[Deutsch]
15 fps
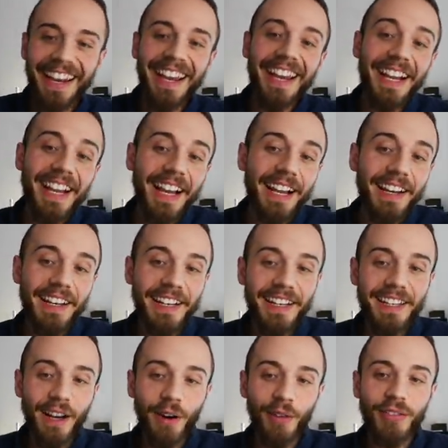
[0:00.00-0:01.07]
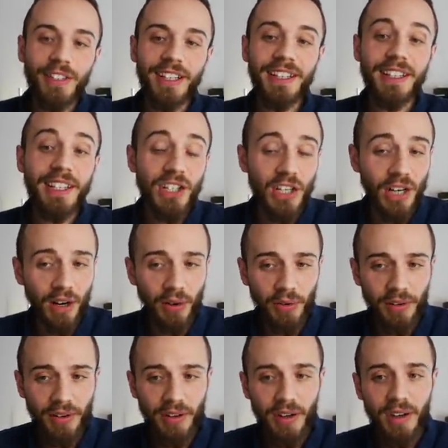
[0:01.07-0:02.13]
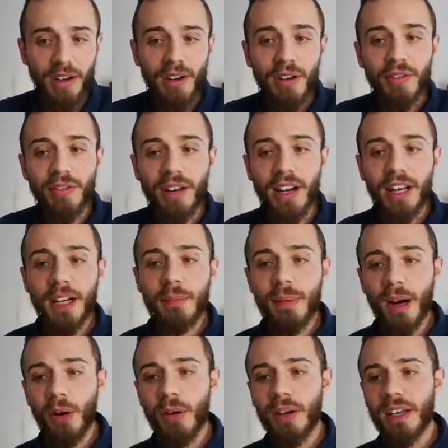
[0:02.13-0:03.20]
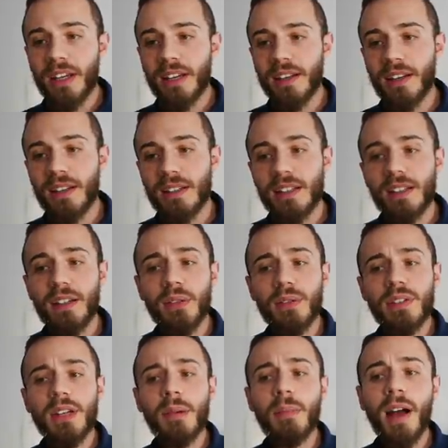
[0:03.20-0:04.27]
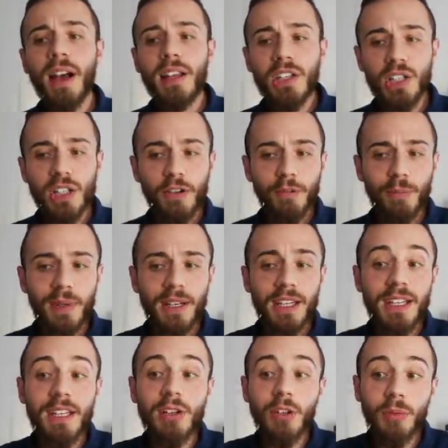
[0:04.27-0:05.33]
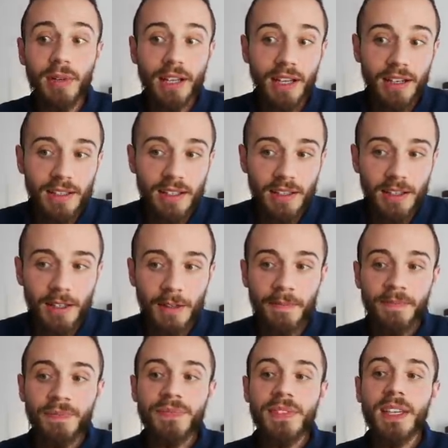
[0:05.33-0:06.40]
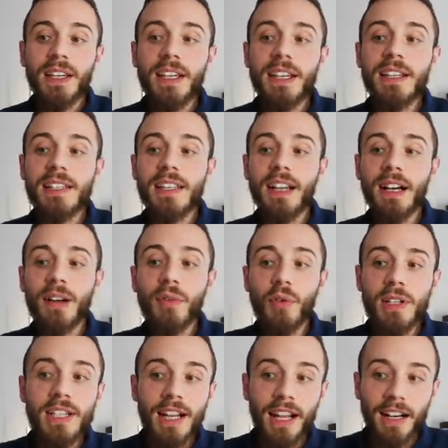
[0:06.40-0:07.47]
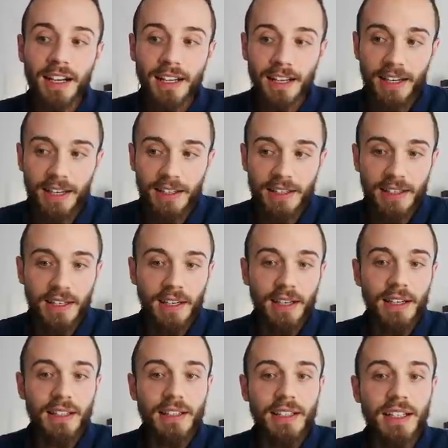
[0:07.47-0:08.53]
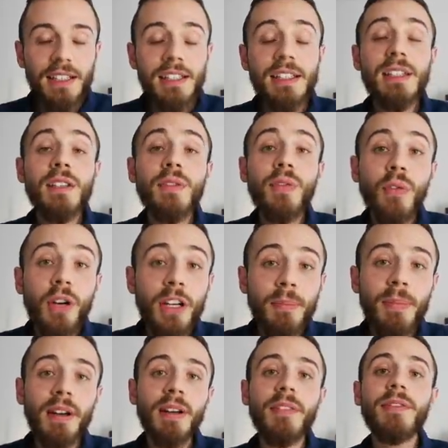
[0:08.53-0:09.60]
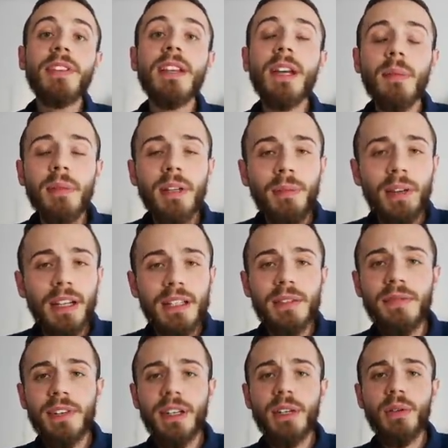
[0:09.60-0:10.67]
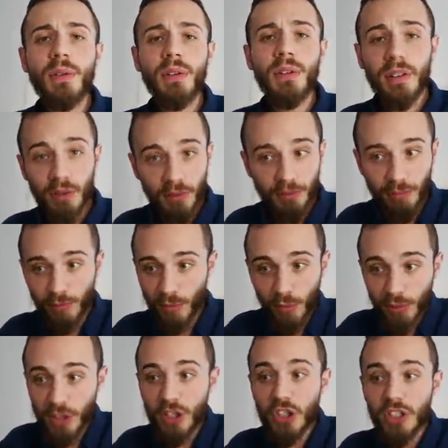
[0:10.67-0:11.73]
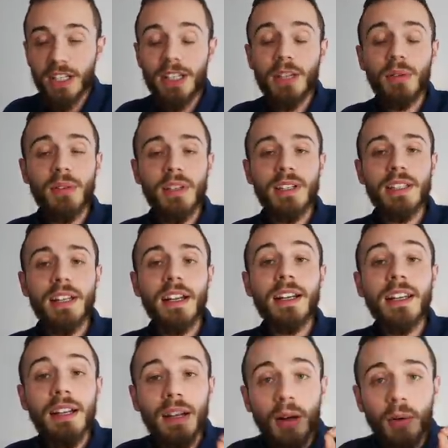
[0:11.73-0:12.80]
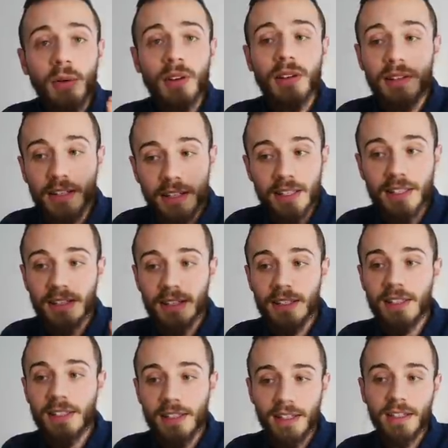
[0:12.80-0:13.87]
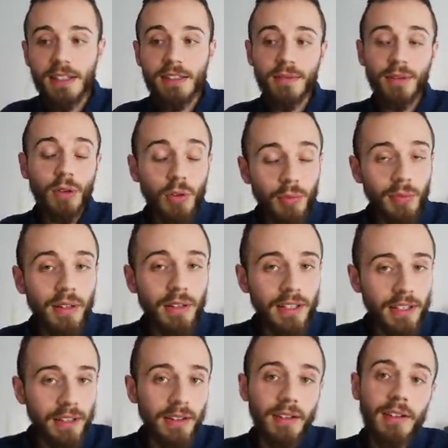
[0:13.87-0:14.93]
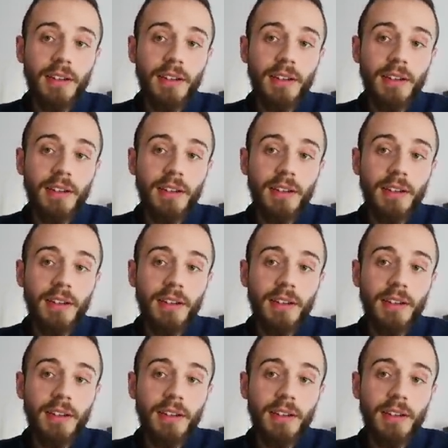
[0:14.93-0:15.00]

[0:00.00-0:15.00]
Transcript: er kann nicht auf den Tisch hauen. Vielleicht brauche ich das. In unserer Partnerschaft bin ich die Dominante. Ich sag, wo es lang geht das ist furchtbar. Wie habe ich im letzten Video unterstrichen und gesagt, genau das ist es, warum man hier